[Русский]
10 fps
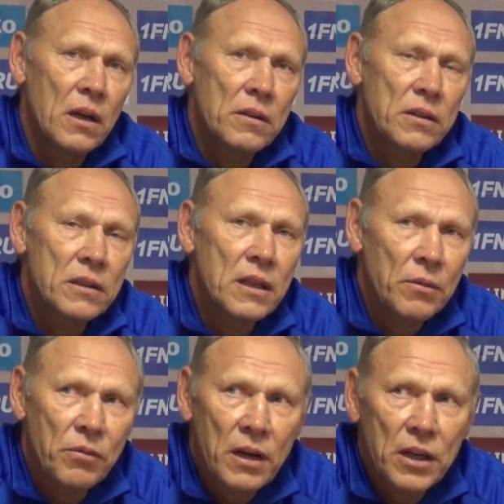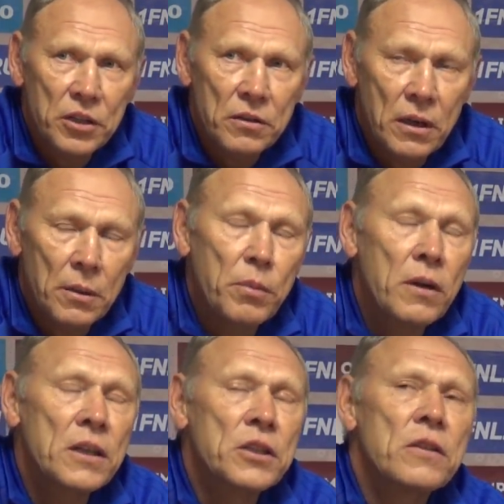всегда
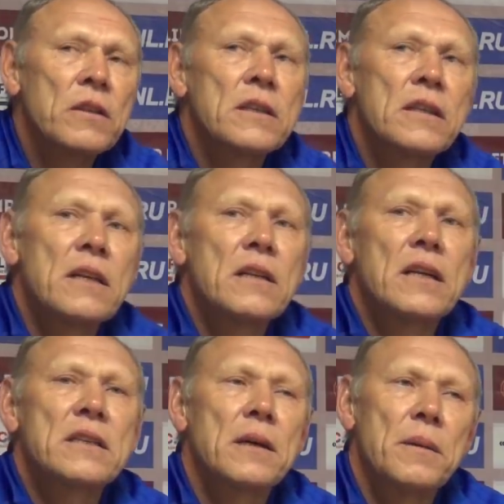оборачивалась для нас